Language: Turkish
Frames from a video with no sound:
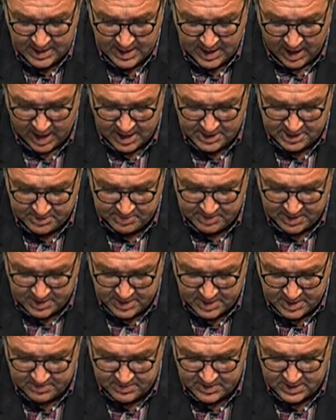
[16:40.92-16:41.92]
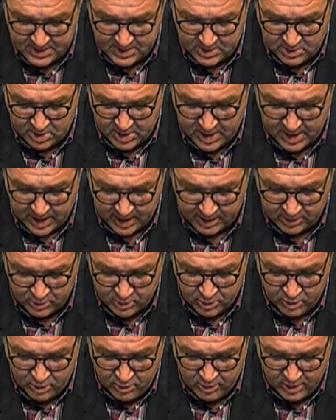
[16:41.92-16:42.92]
has bir Kıbrıslı olarak
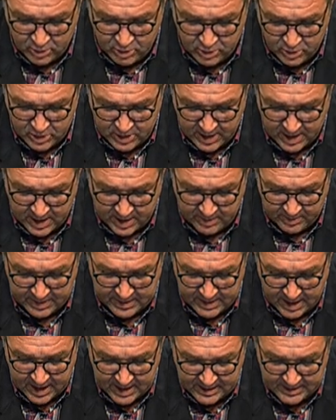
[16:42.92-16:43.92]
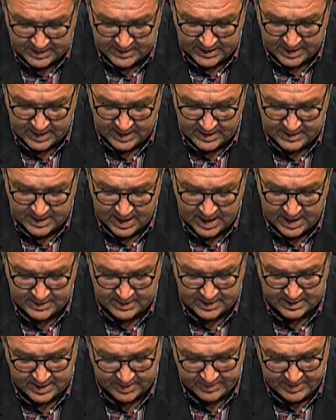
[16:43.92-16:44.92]
duygu ve düşüncelerimi daha detaylı da
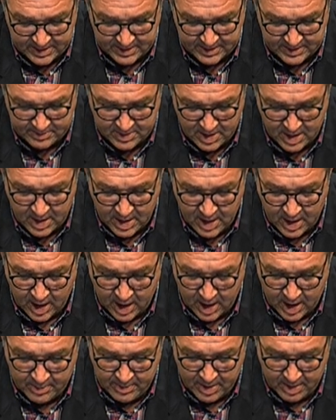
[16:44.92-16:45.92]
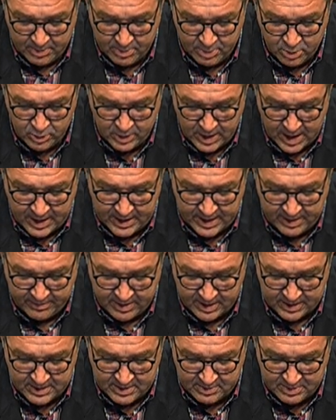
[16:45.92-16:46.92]
anlatabilirim. Ama buna ne
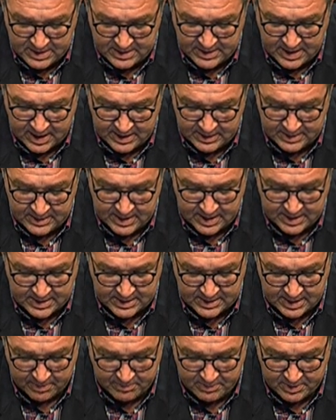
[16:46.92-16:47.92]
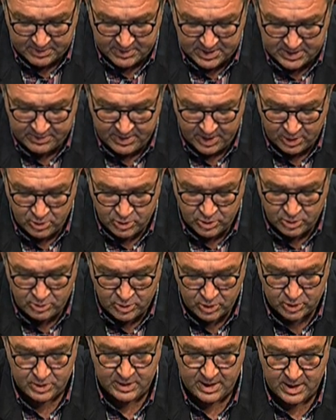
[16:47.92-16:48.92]
vaktimiz kaldı ne de sabrımız ve
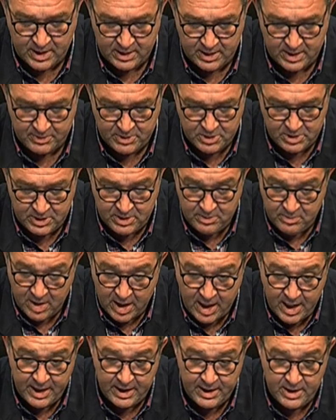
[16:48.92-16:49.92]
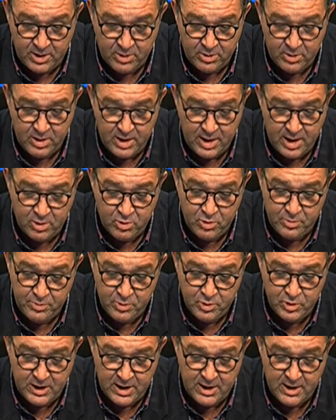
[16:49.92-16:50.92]
gücümüz Serhat abiciğim. Aynen öyle Yakup
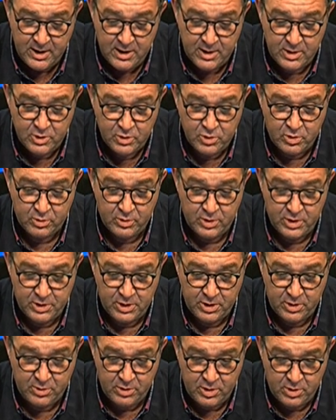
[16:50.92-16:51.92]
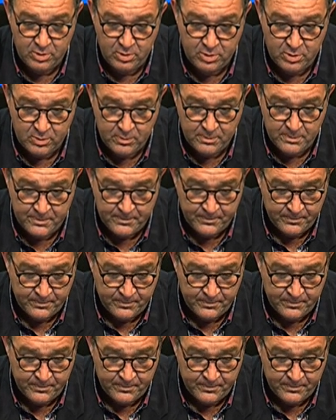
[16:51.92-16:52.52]
Yücel. Çok teşekkür ediyorum.